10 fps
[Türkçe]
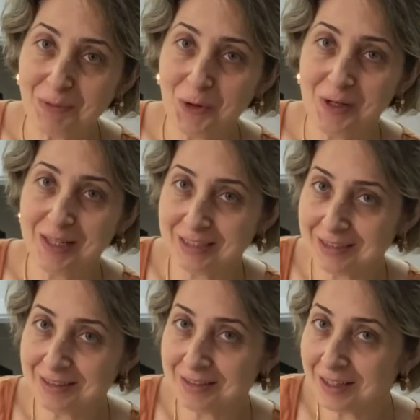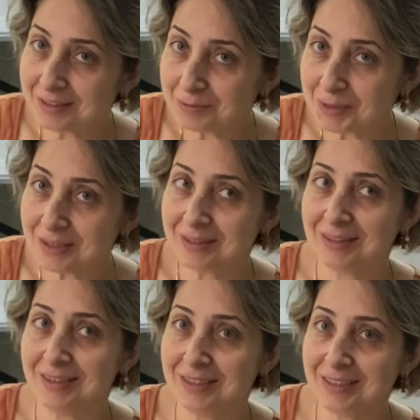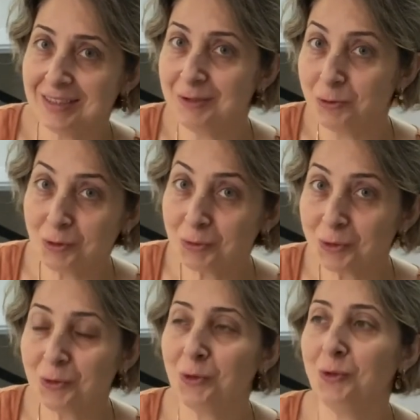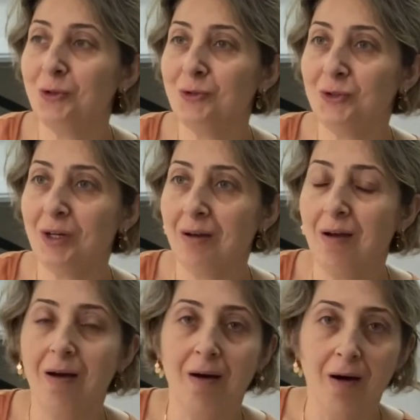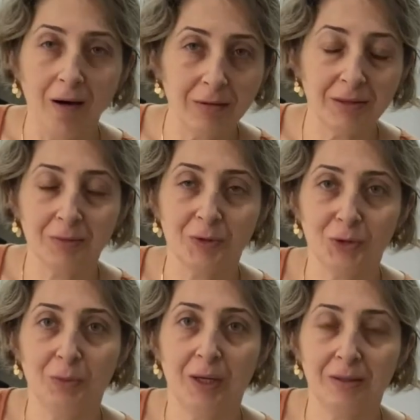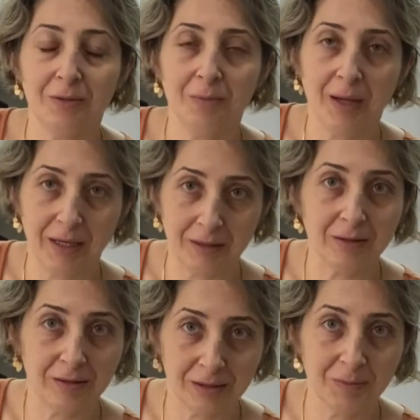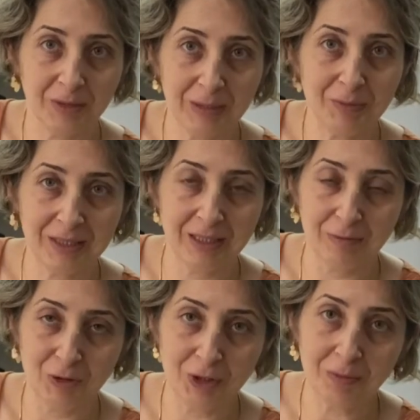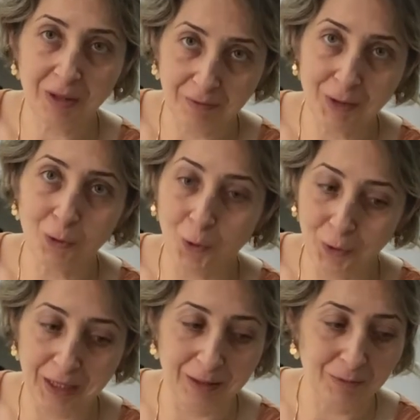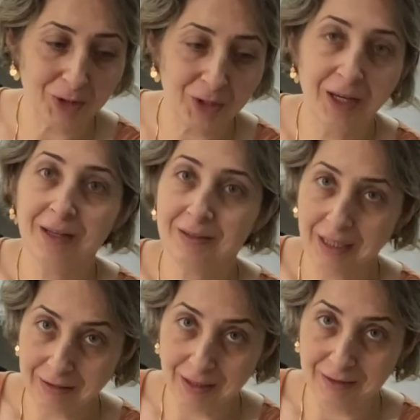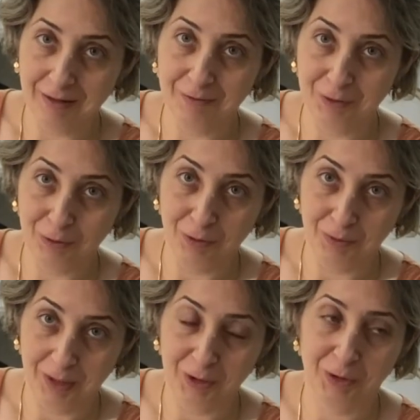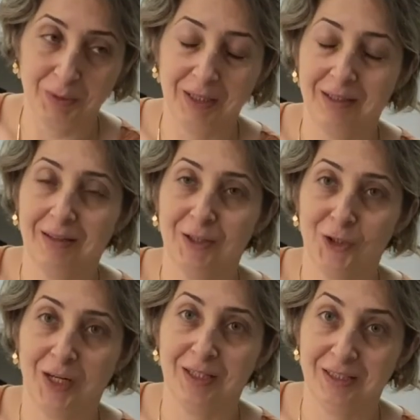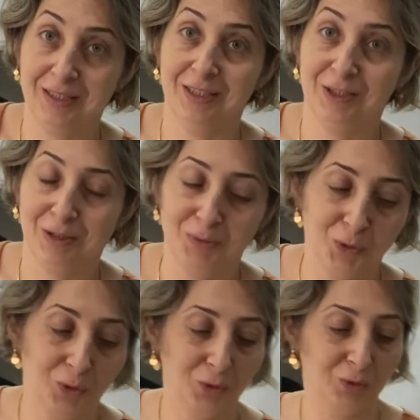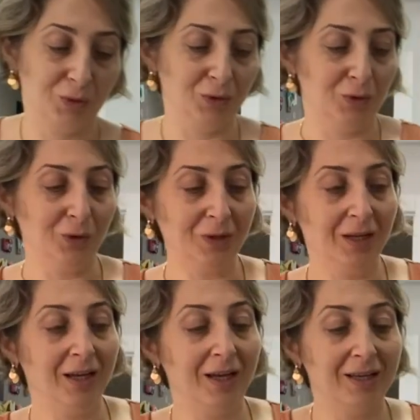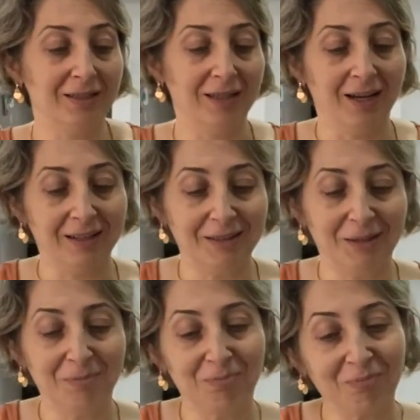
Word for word: böyle Nesrin Hanım'ın e, yorumunu da okuyunca aa dedim acaba dedim ben hani kızım diye mi sevmişim? Evet öyleymiş. Tekrardan videoya bakacağım arkadaşlar. izleyeceğim dünkü videoyu. Yani